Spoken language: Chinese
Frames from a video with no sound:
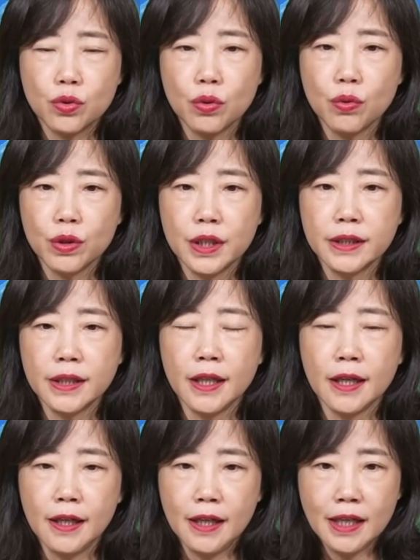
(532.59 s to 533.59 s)
中国人
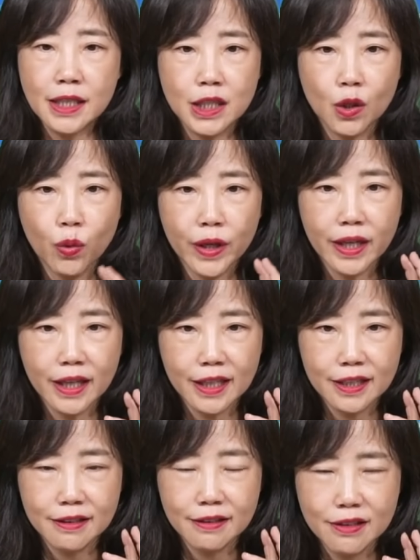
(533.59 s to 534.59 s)
呢是会
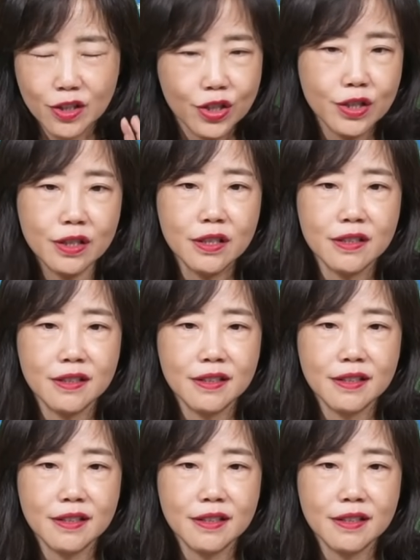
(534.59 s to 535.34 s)
很吃